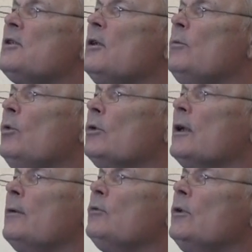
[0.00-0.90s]
с
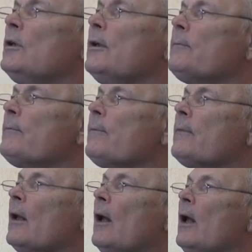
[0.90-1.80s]
ребенком, ну это
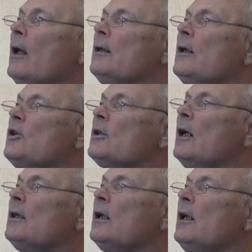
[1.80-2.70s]
Значит,
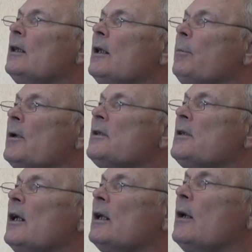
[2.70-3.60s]
конкретно
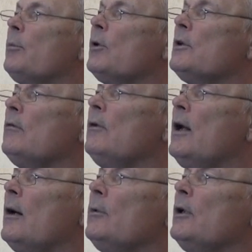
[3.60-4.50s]
паразитарка против
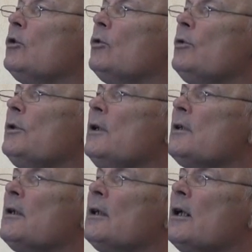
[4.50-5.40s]
лямбли. Тут
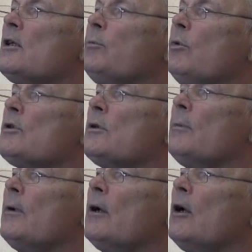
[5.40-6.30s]
несколько
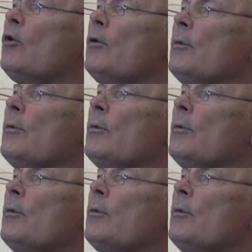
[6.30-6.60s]
способов, какой